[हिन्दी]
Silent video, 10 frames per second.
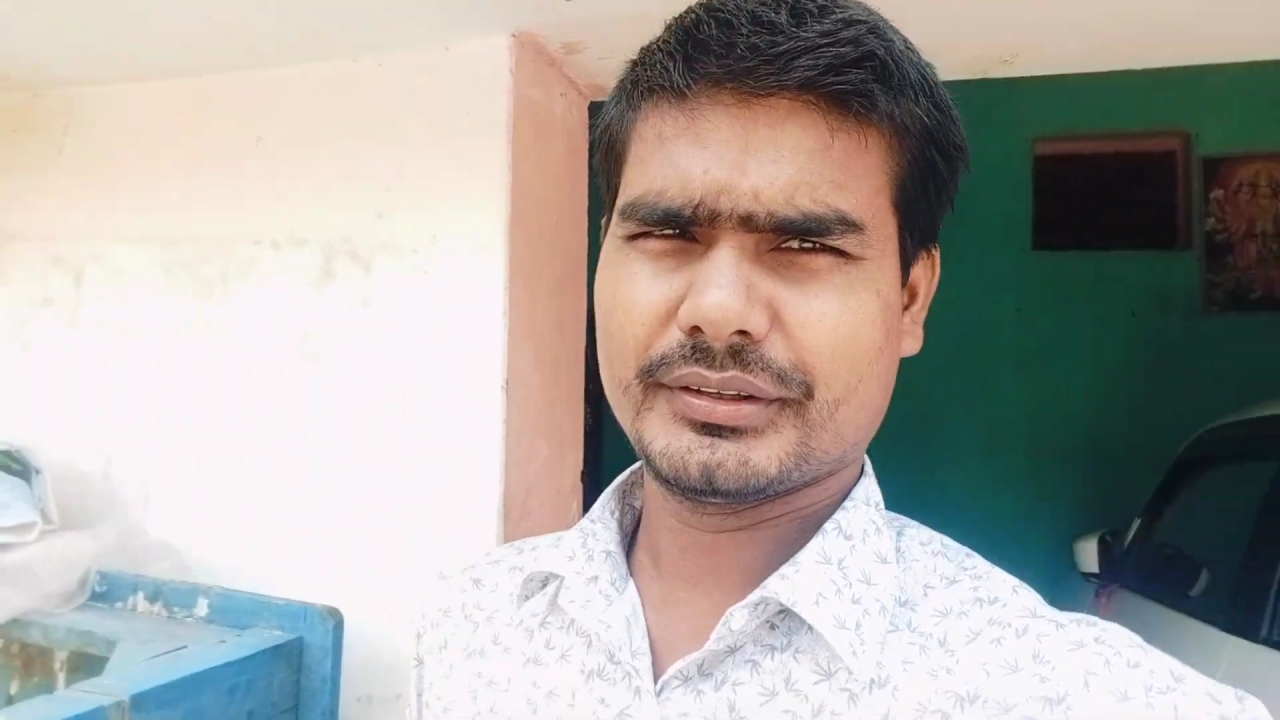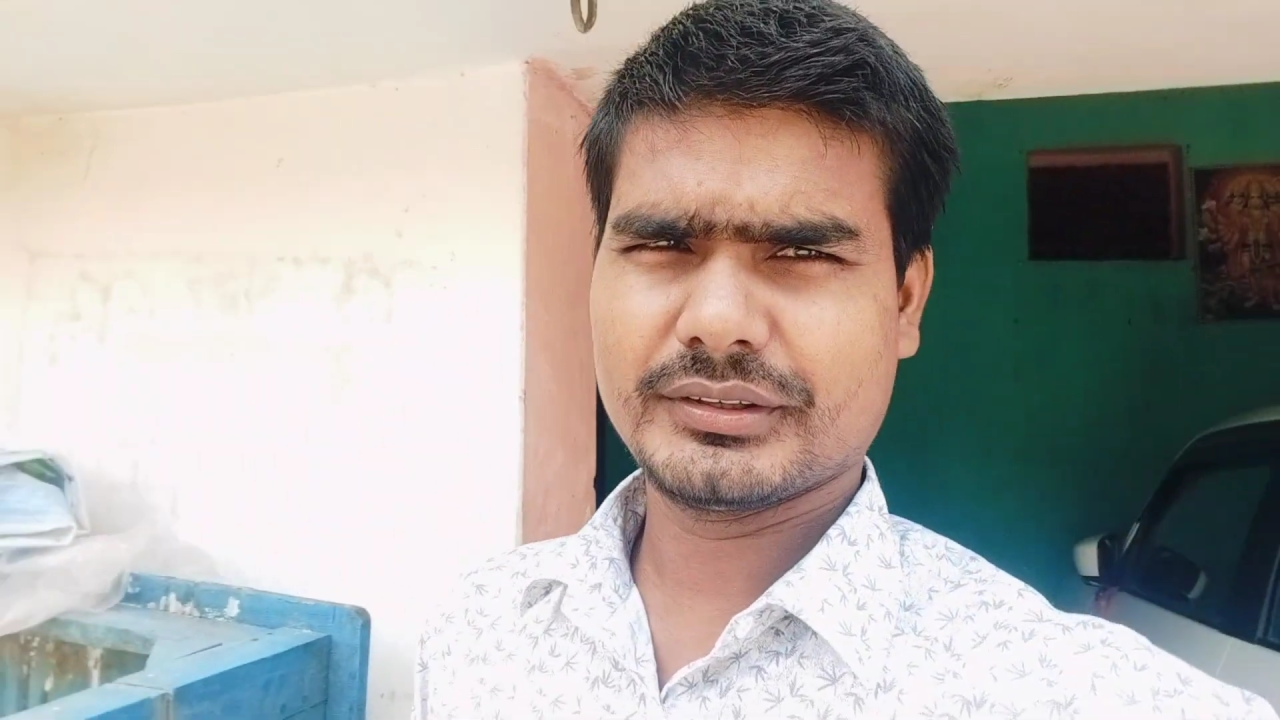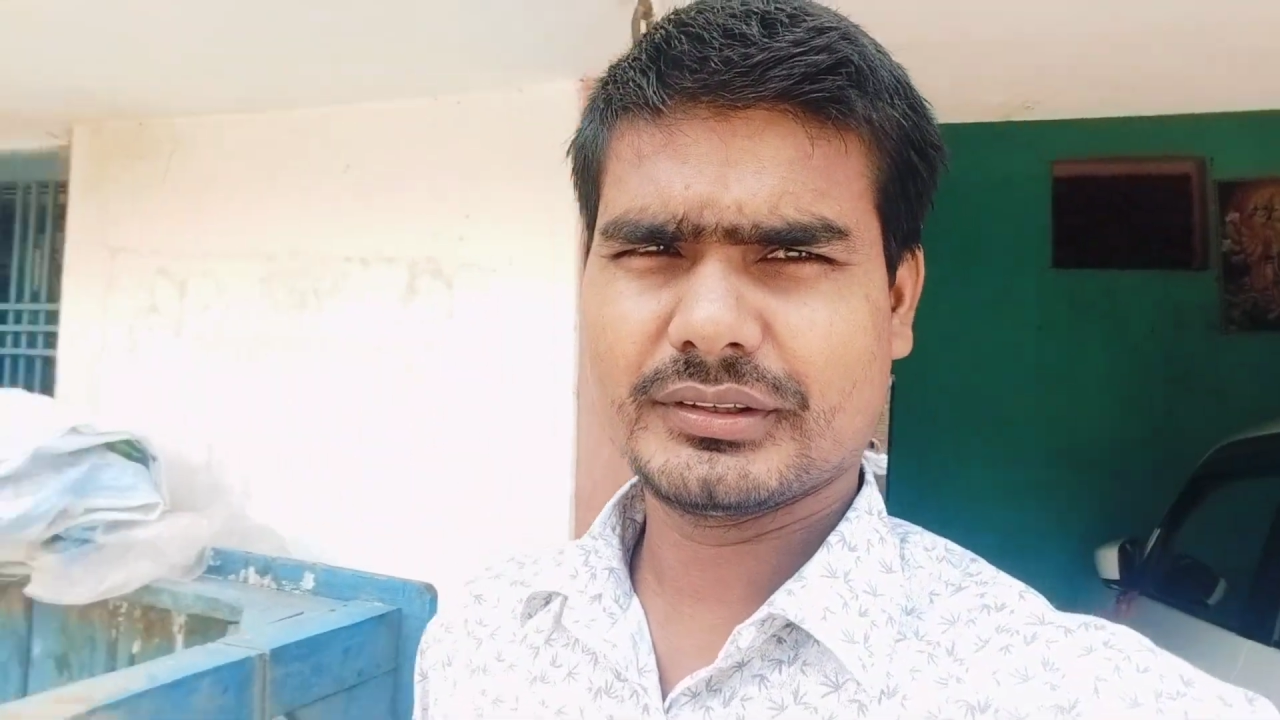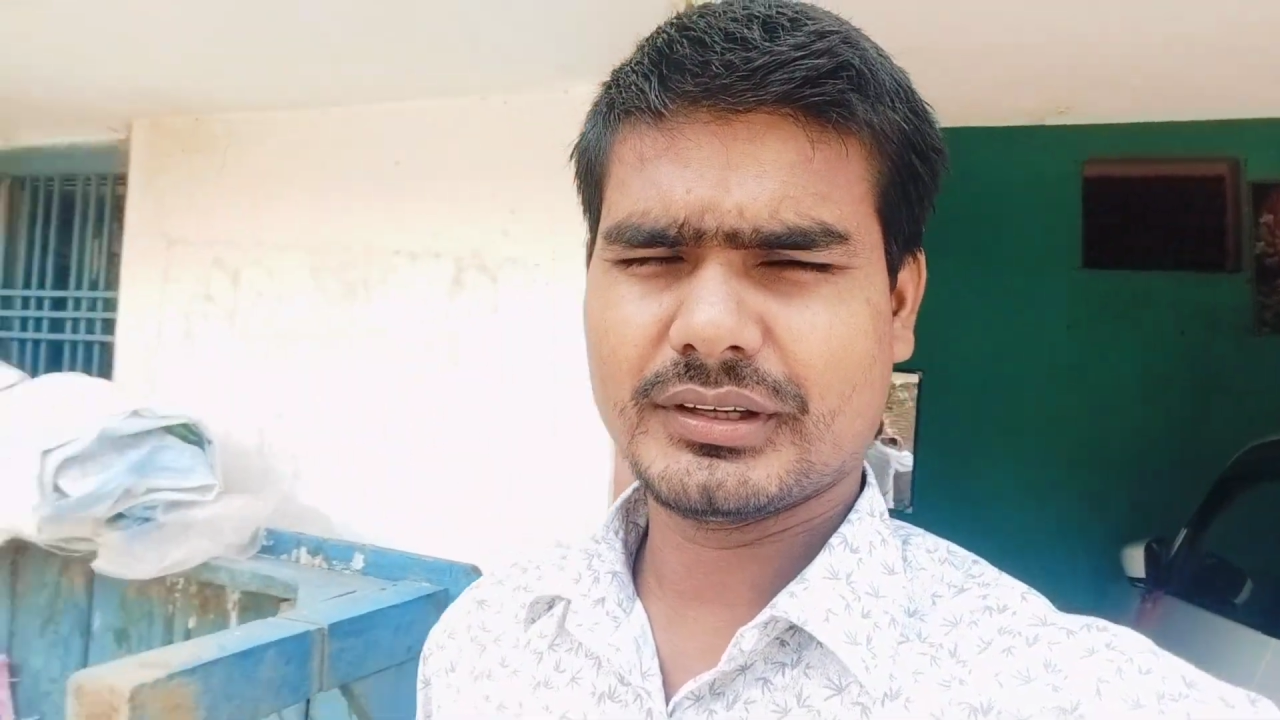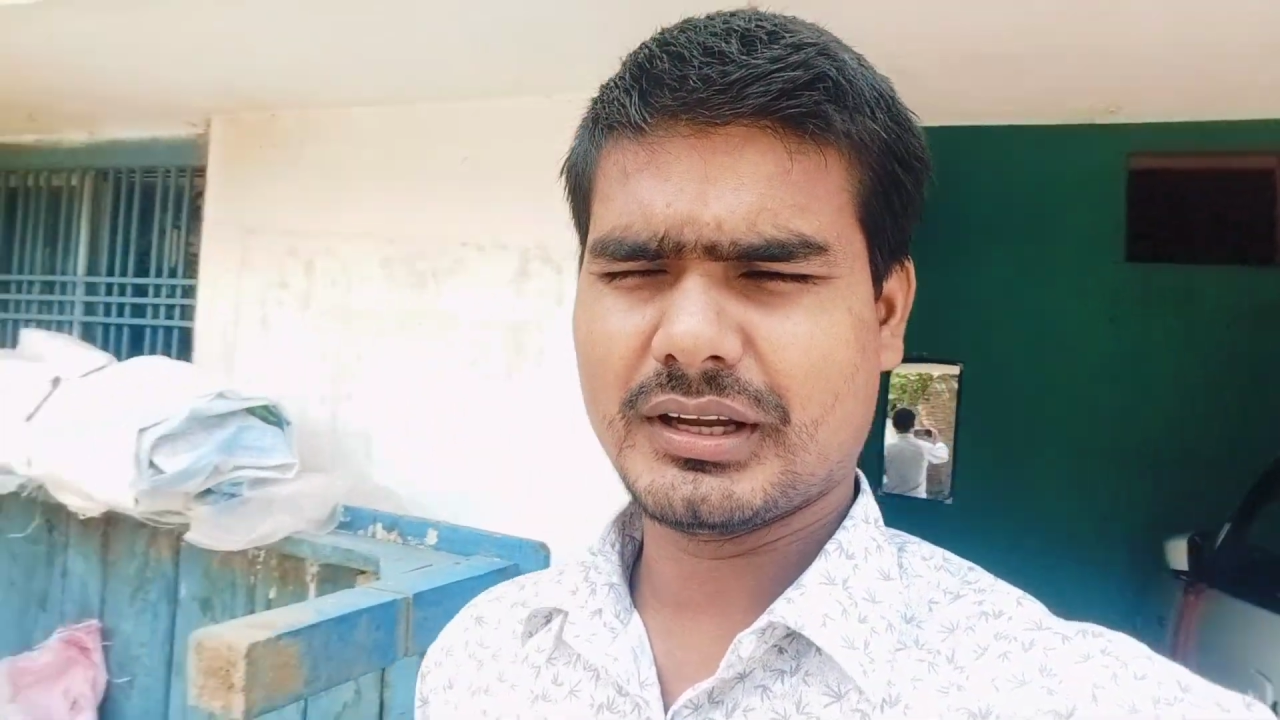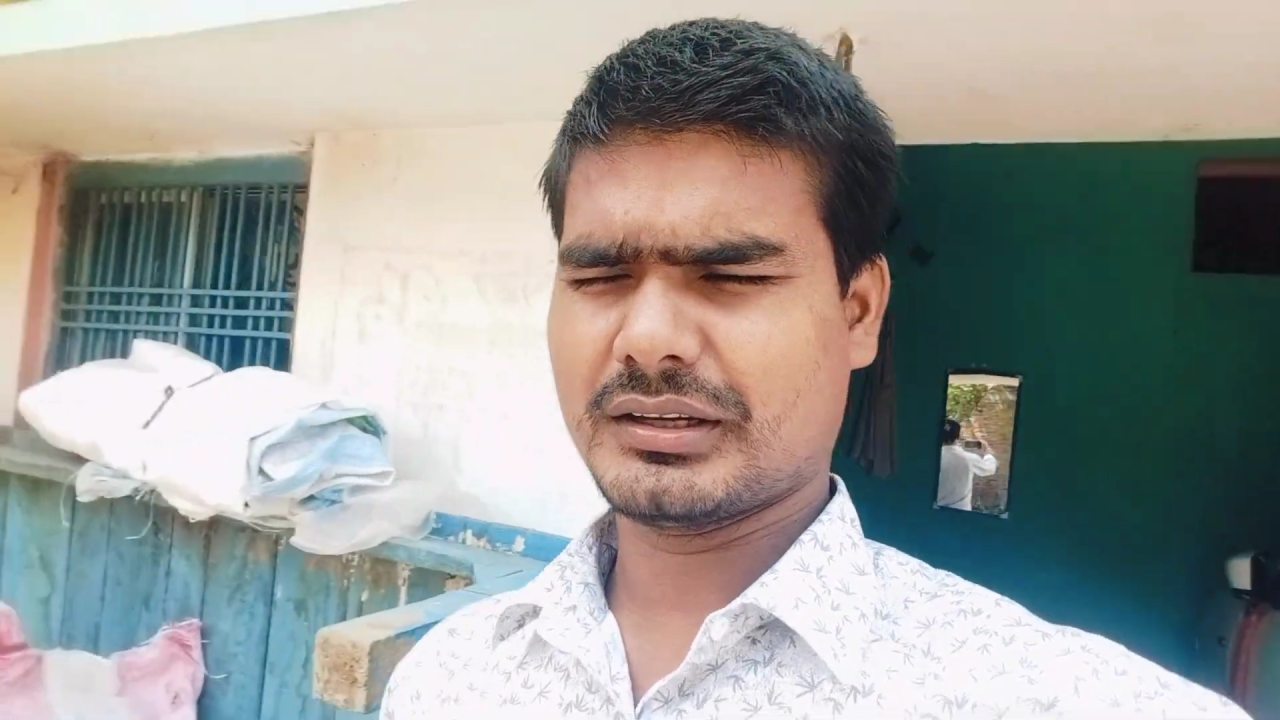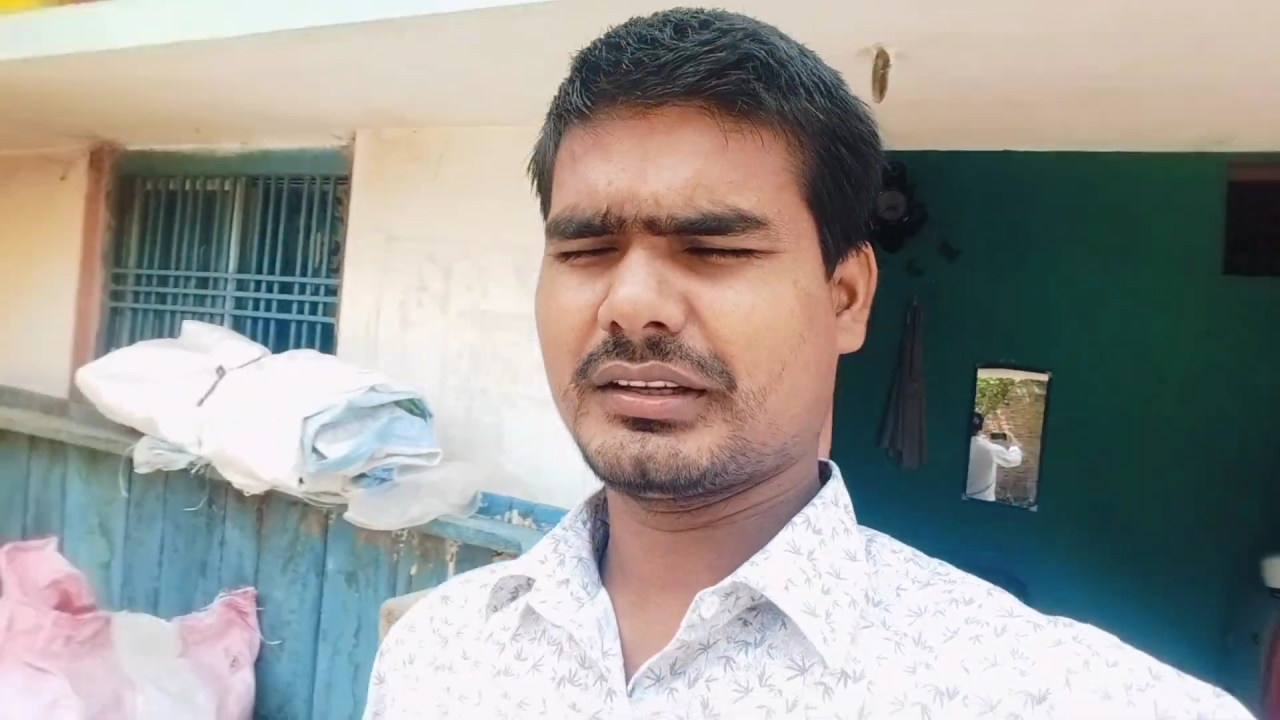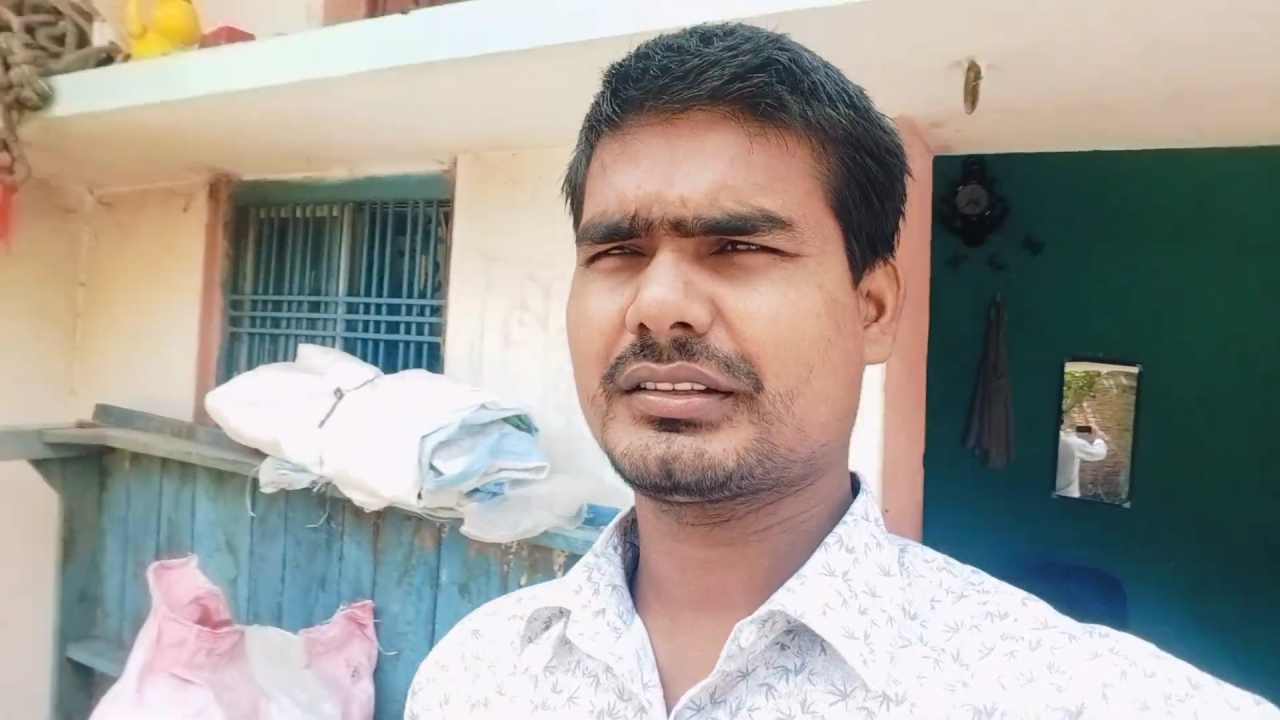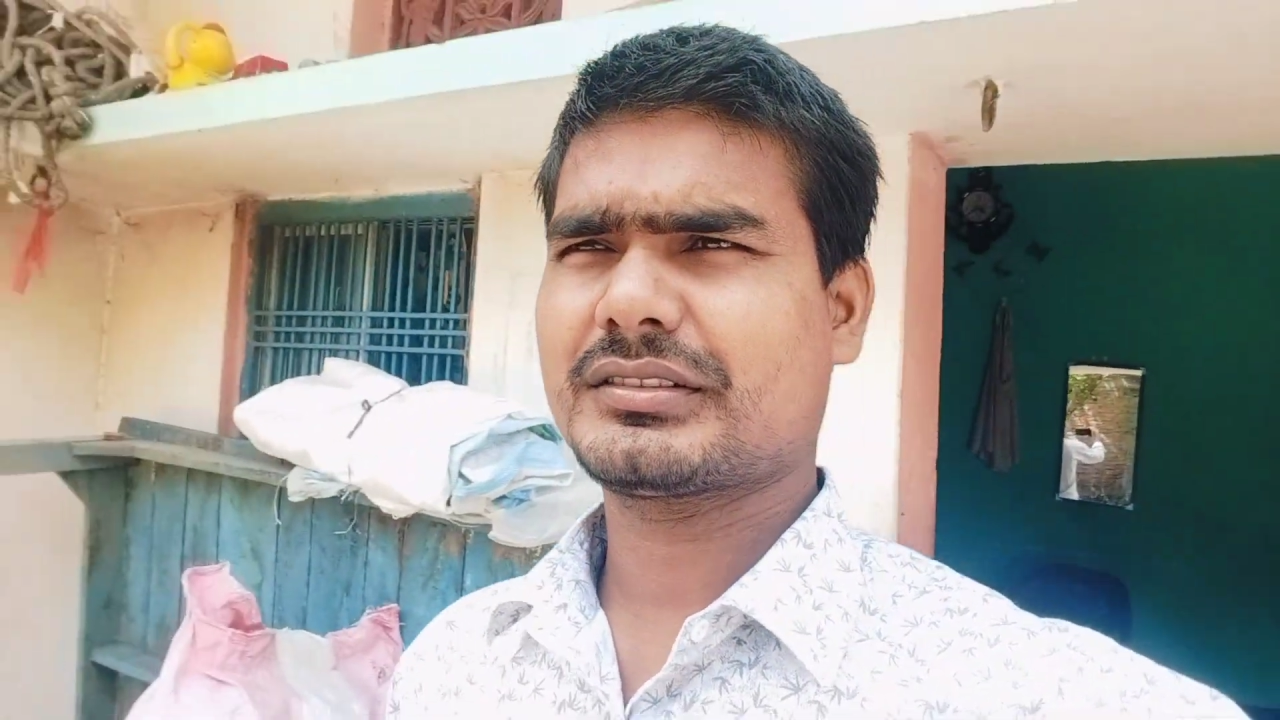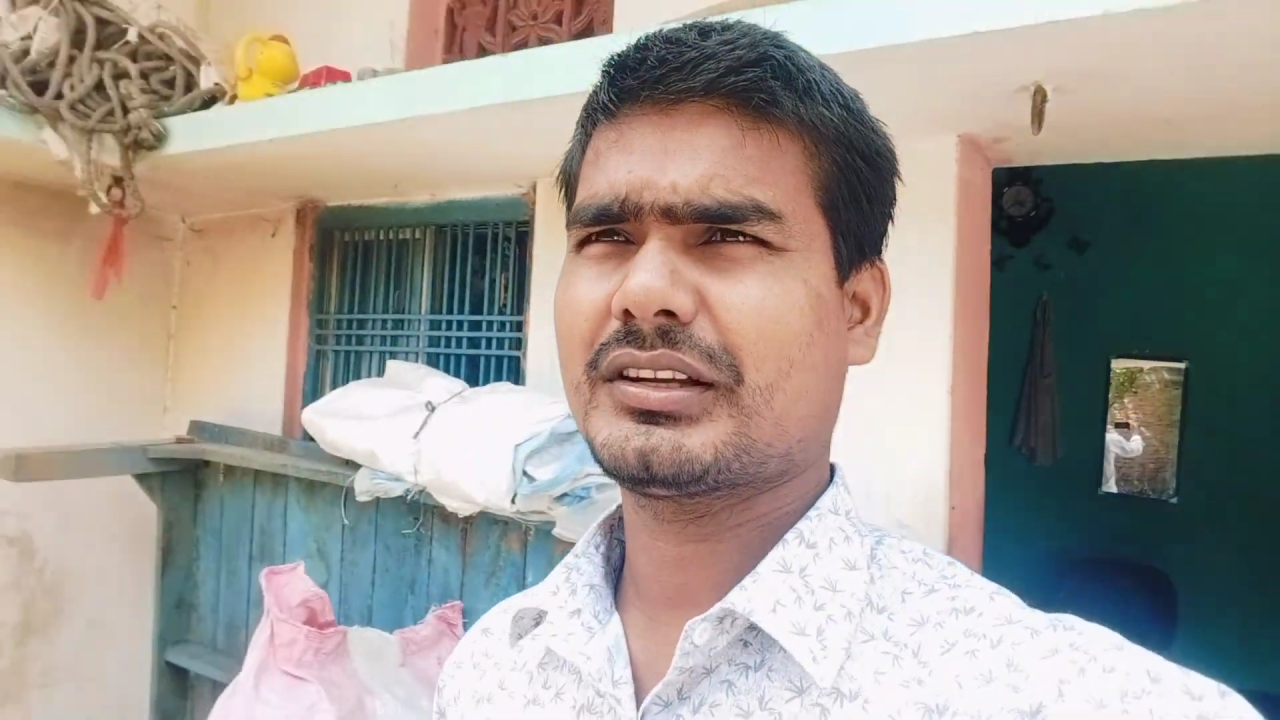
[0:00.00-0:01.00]
पे और
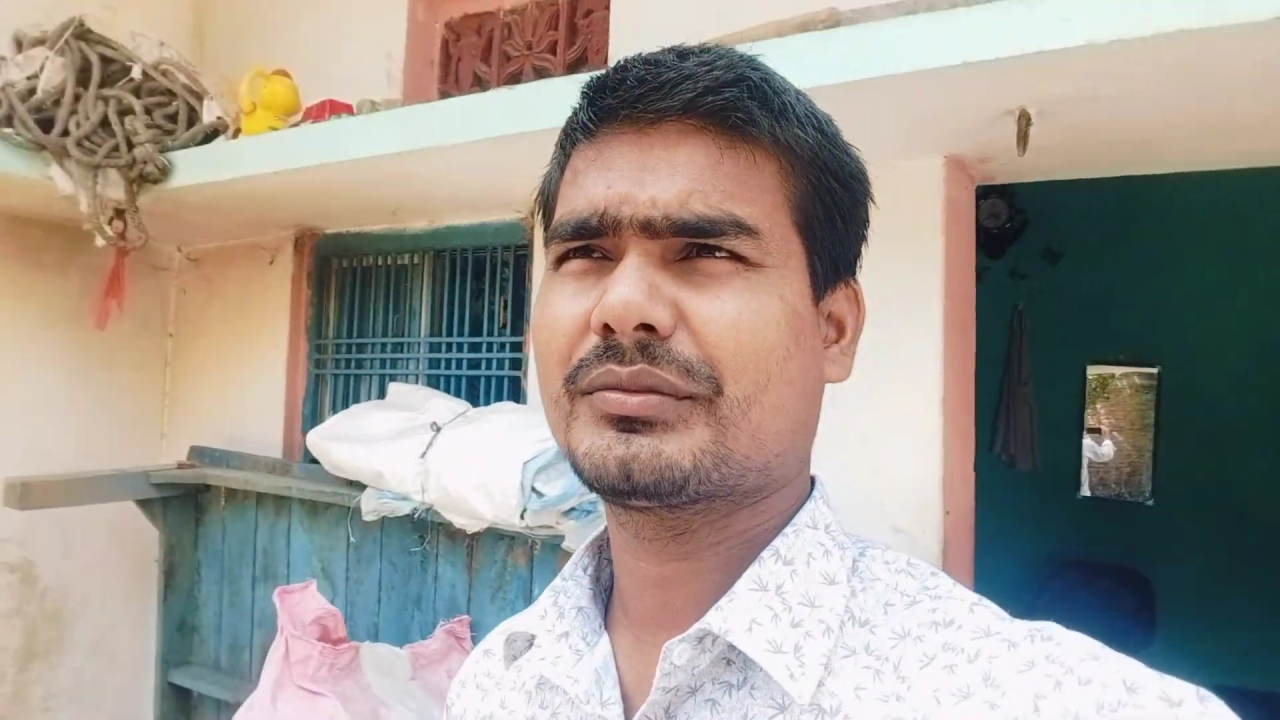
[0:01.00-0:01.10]
आके